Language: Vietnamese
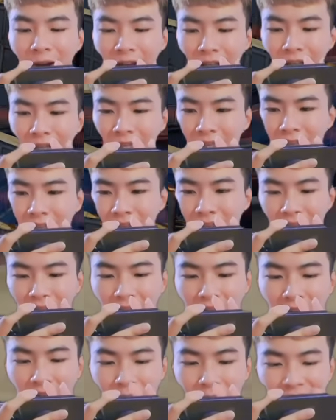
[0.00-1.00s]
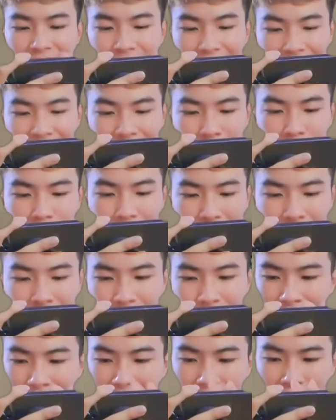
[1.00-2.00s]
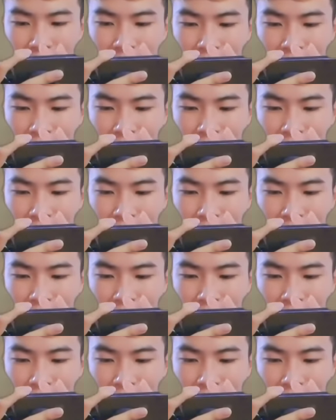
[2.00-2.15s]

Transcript: ơi. Đó, mình sẽ thả thêm một quả nữa nhá.